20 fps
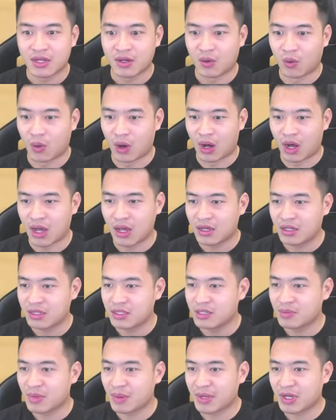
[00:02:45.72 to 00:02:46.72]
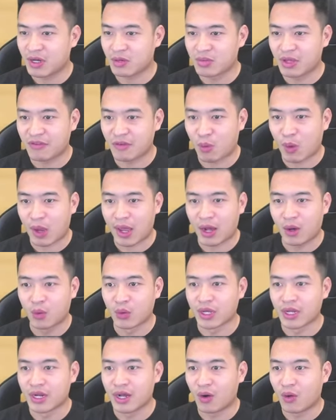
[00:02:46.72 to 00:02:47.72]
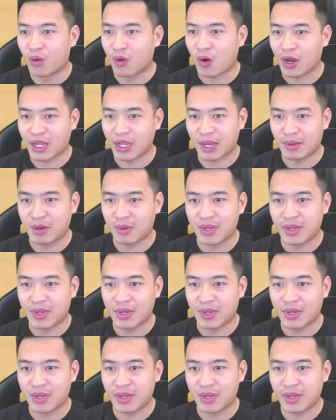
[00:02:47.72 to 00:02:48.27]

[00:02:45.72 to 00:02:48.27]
Ủa? Nhưng mà mình không thấy vòng quay ác quỷ ở đâu Có anh em nào